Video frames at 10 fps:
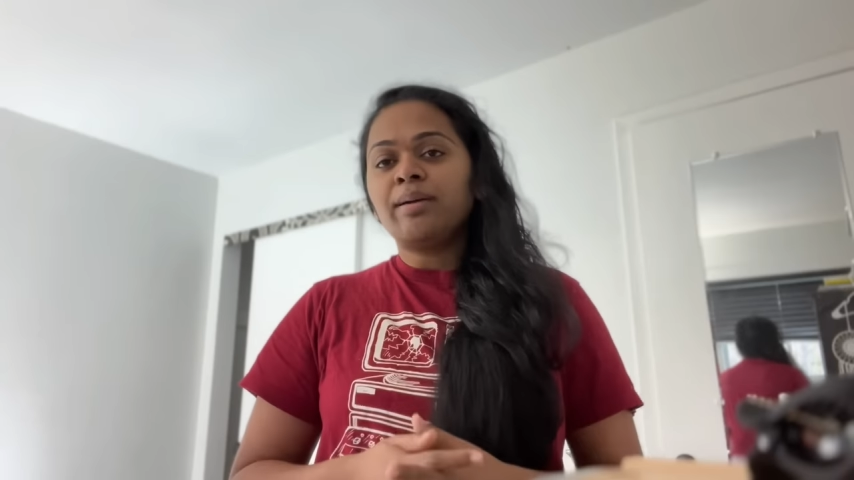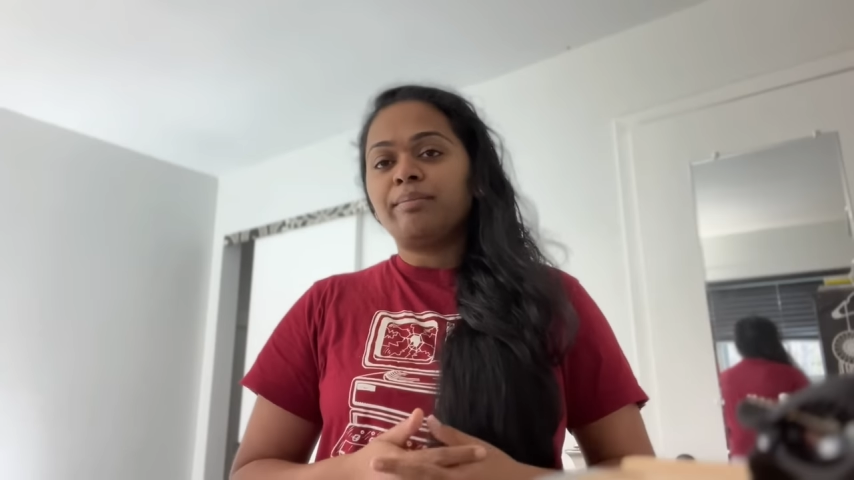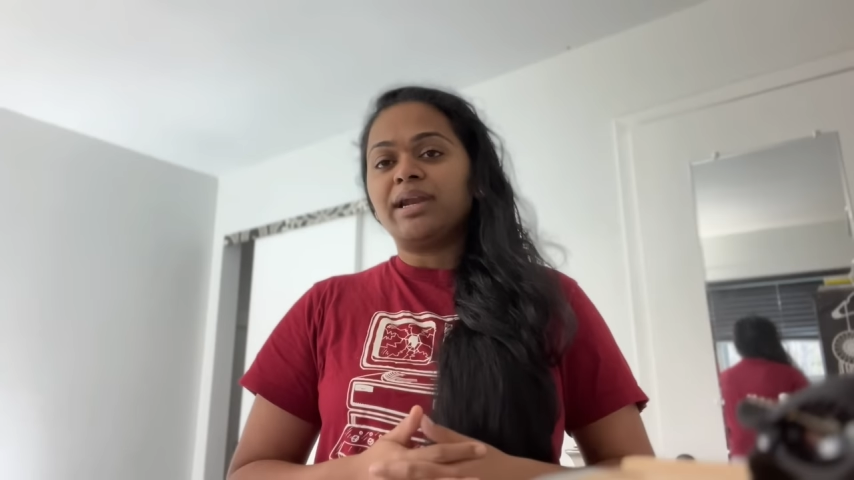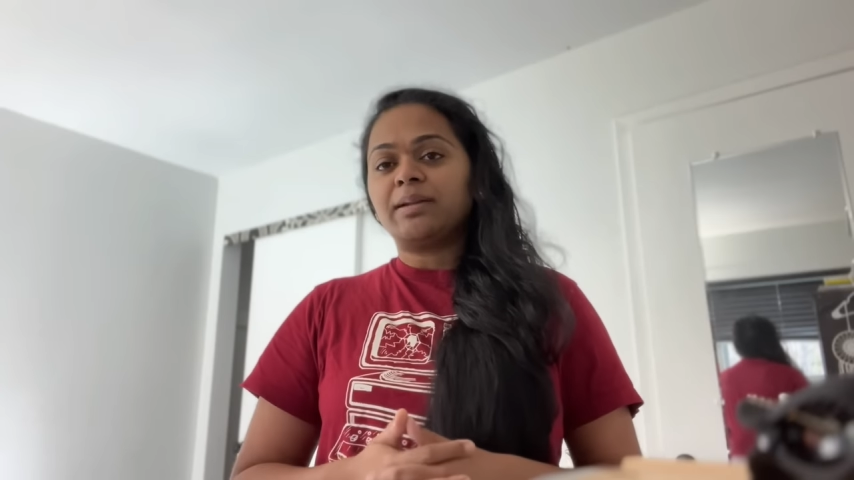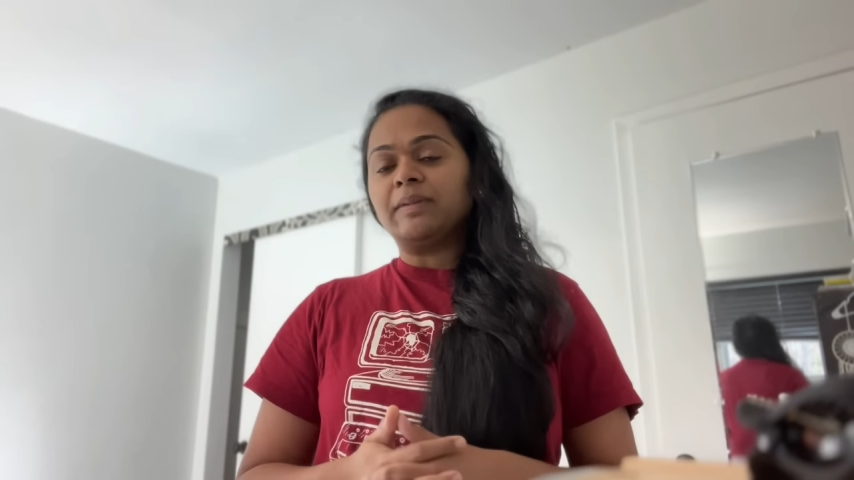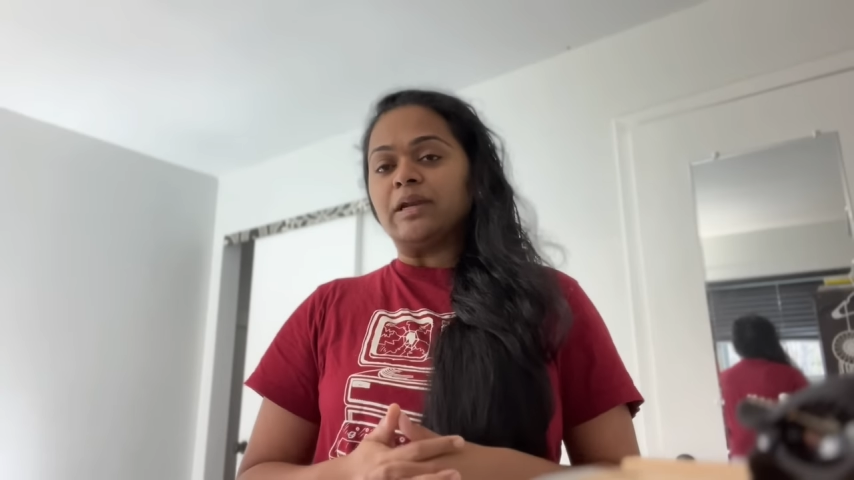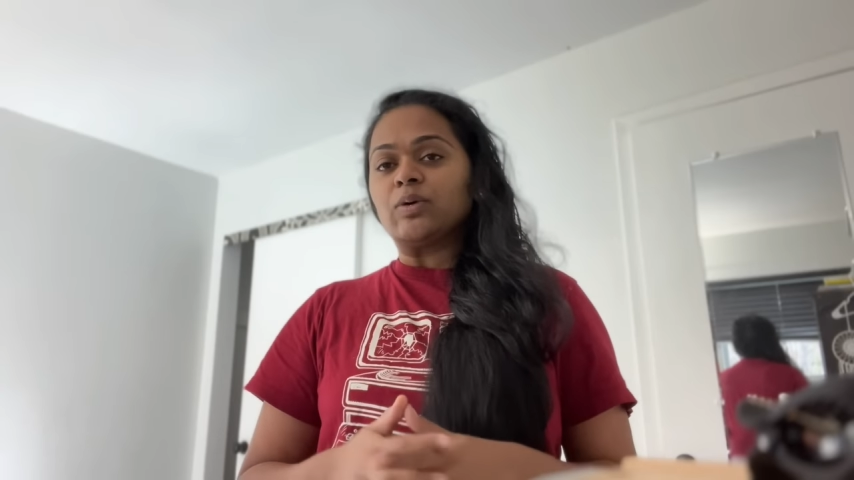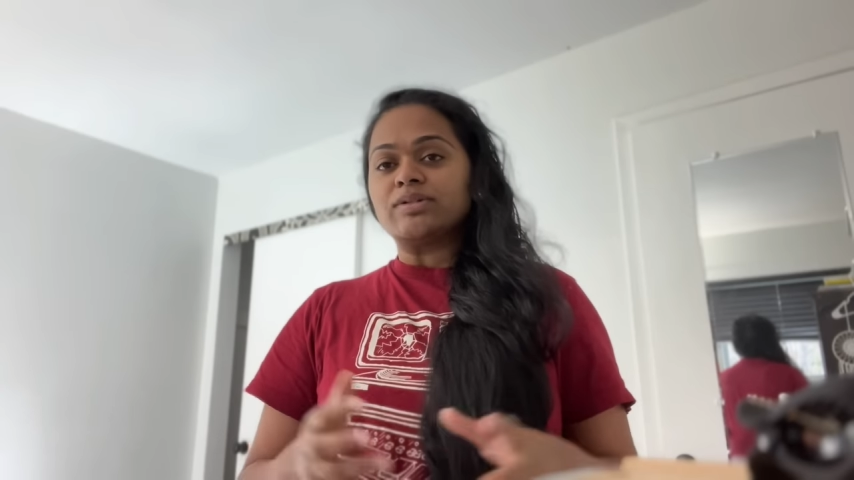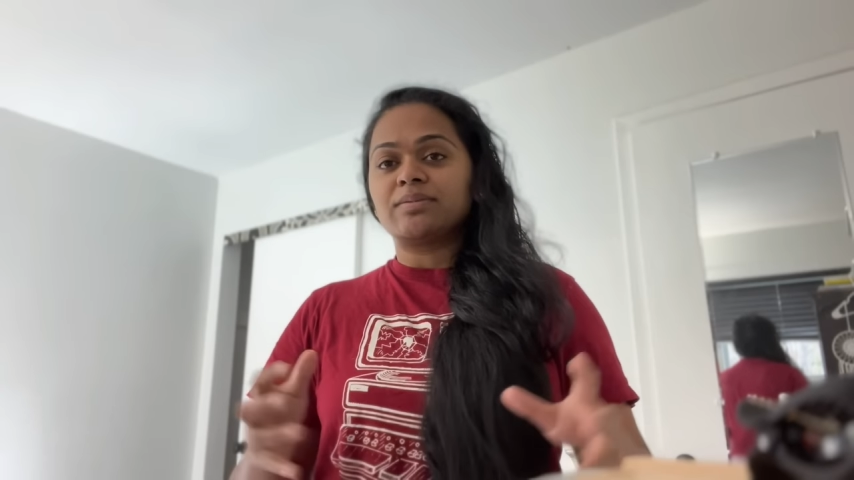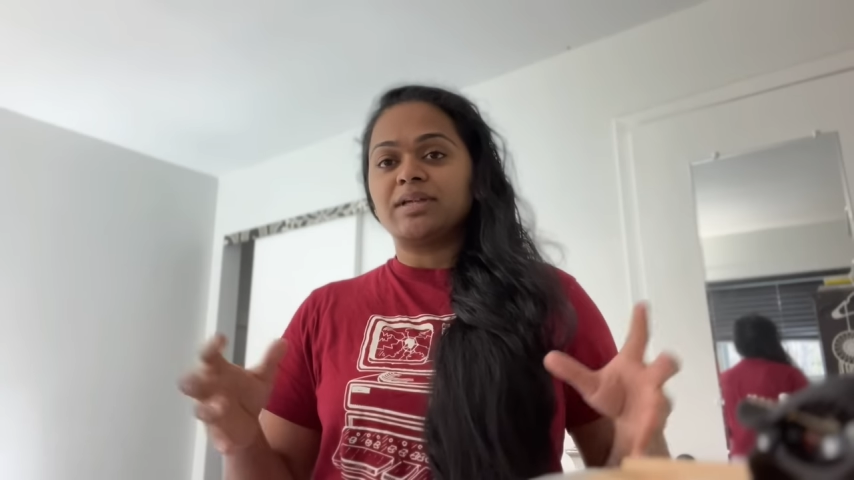బెటర్మెంట్
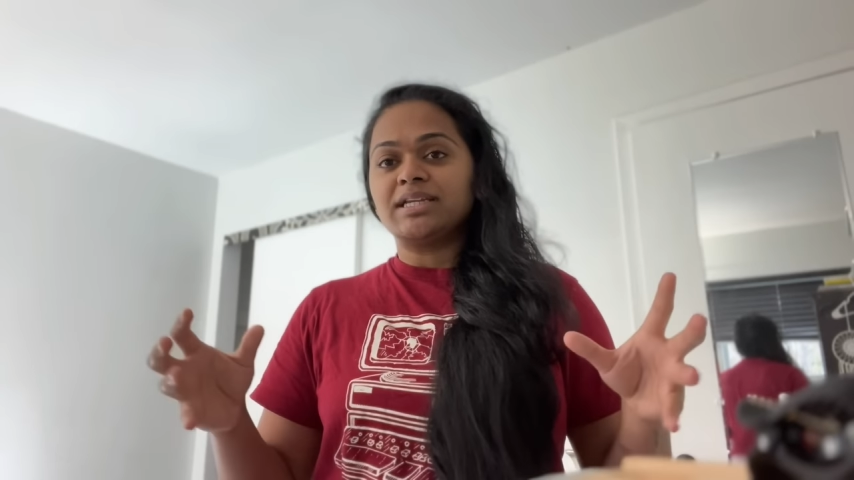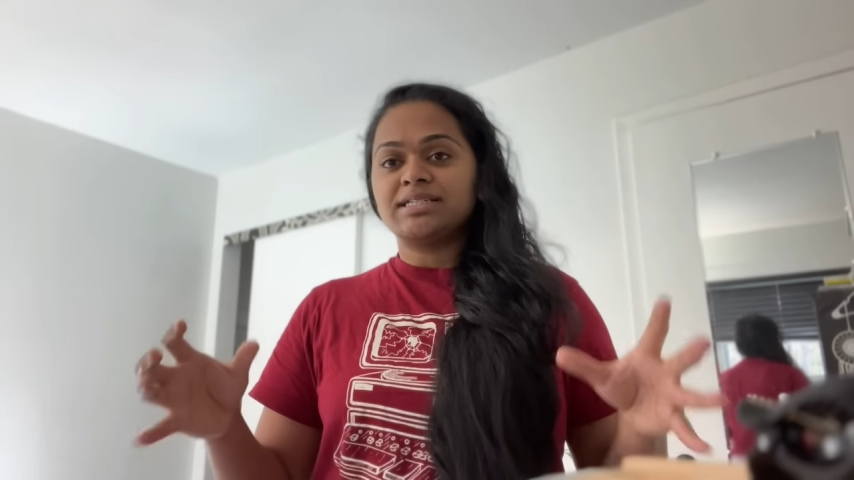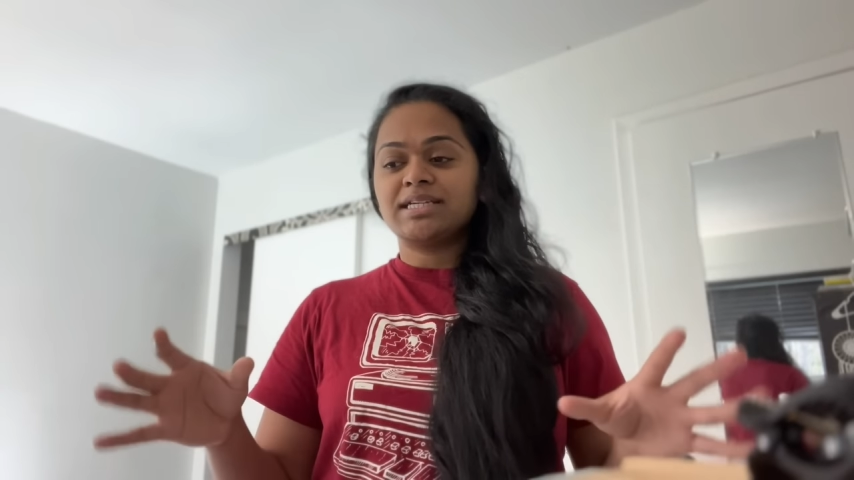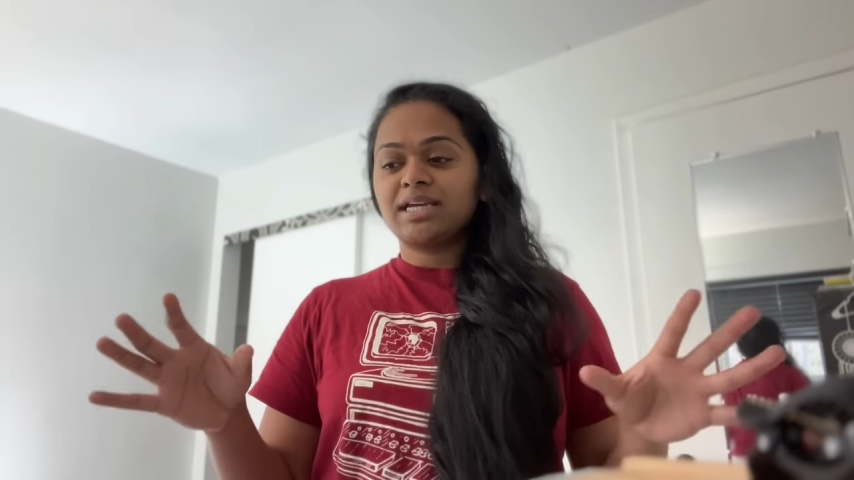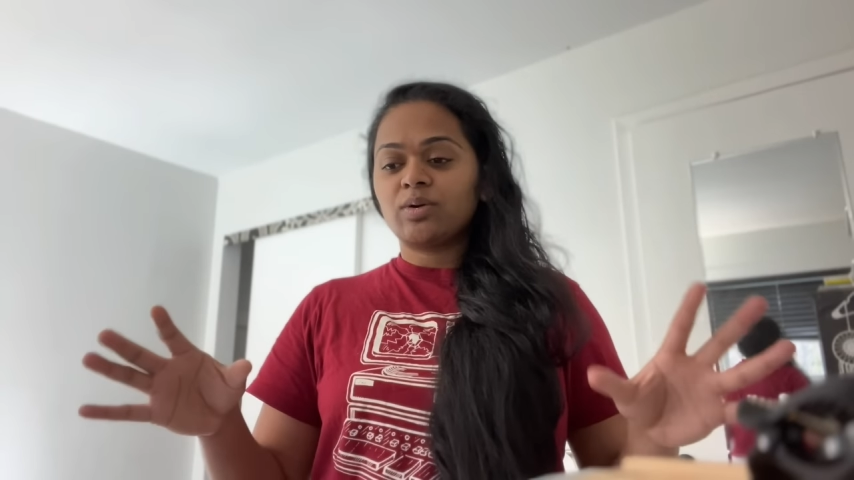కోసం అనేసి